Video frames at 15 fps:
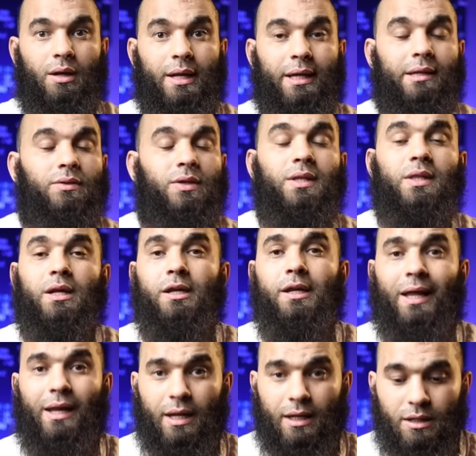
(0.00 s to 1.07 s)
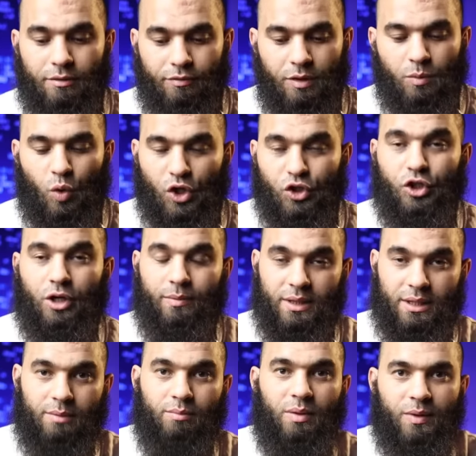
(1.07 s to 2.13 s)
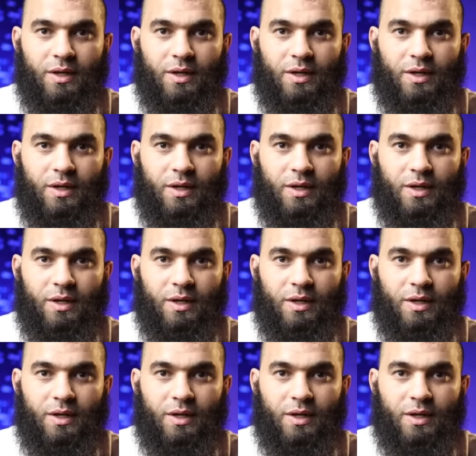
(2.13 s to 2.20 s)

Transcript: لكن ده دليل على ان في معاشره بتتم